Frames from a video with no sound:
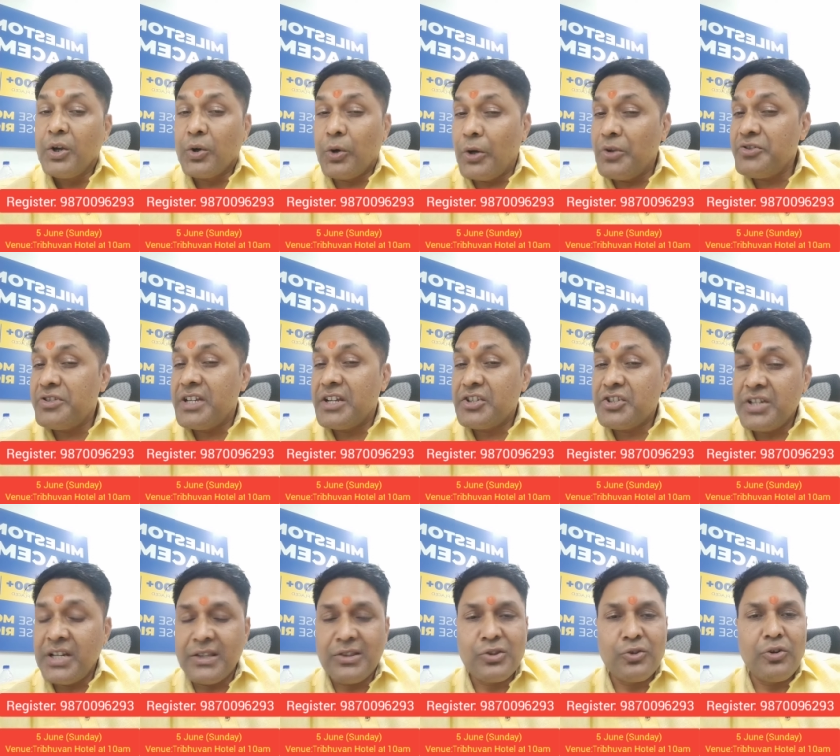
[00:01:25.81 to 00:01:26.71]
कौन से
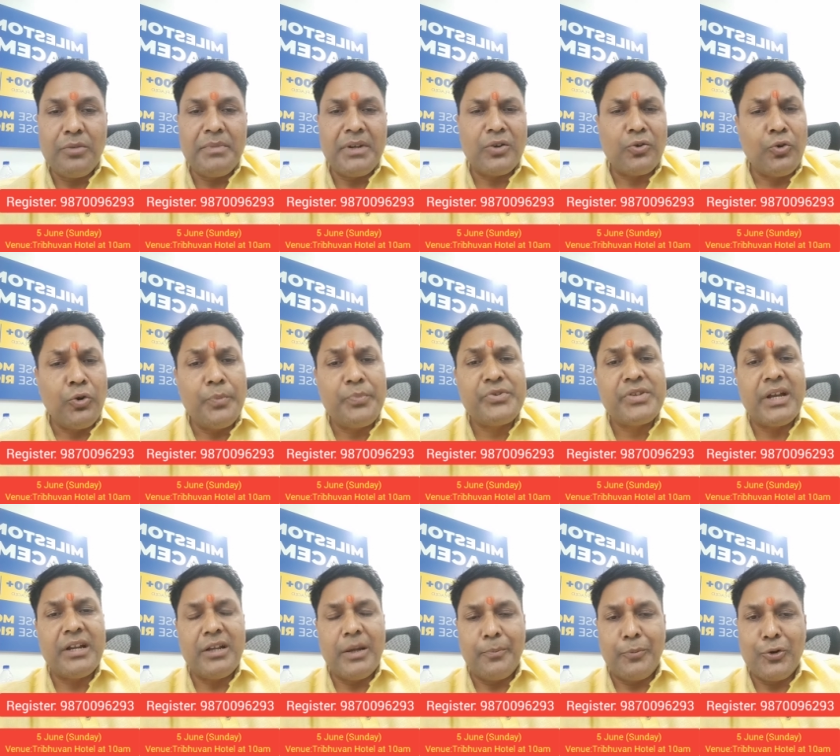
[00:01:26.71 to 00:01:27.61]
क्षेत्रों में खूब
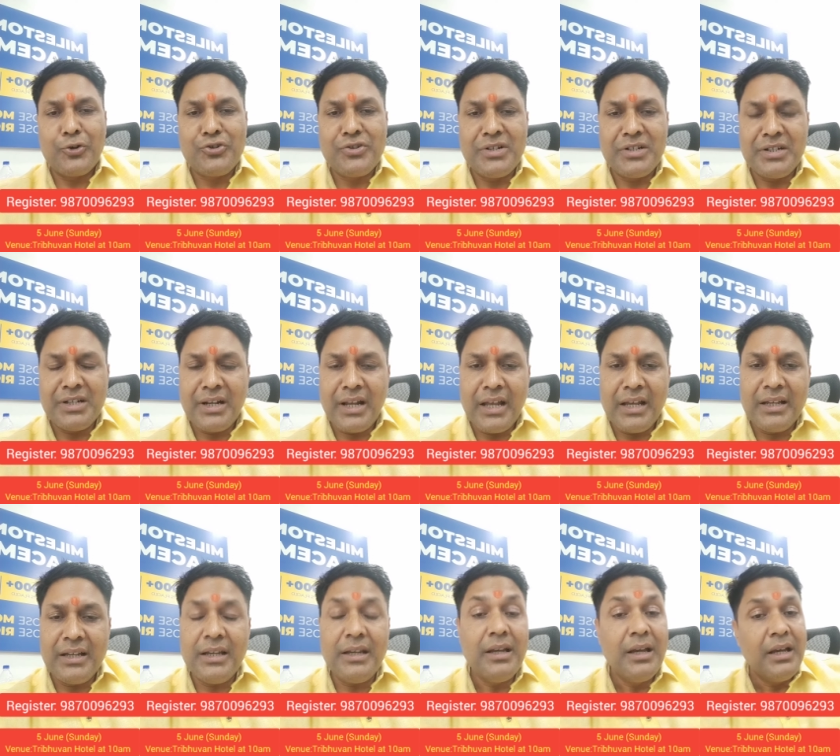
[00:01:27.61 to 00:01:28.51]
सारी अपॉर्चुनिटी
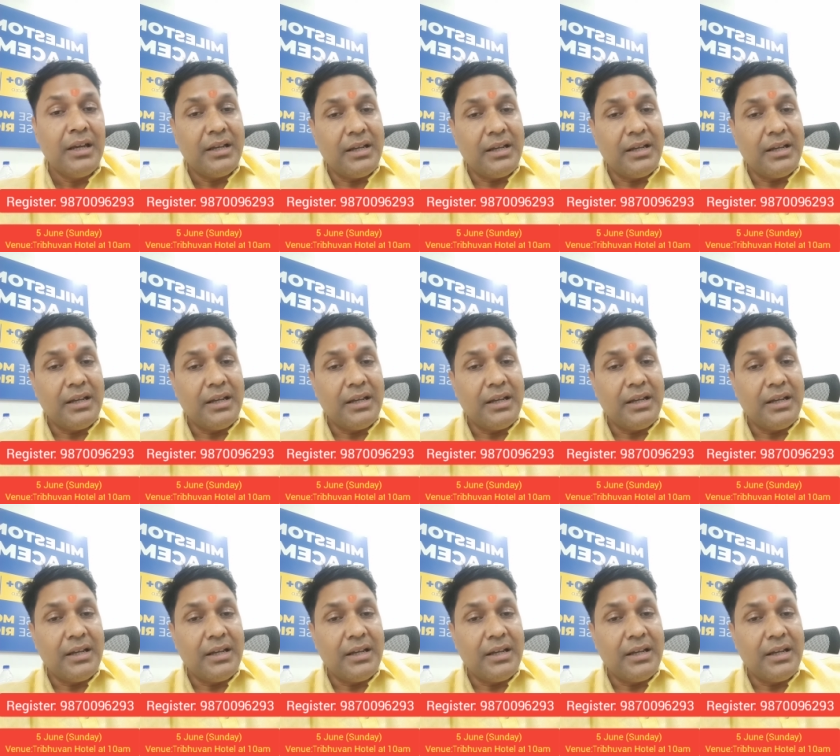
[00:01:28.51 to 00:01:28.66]
रहेगी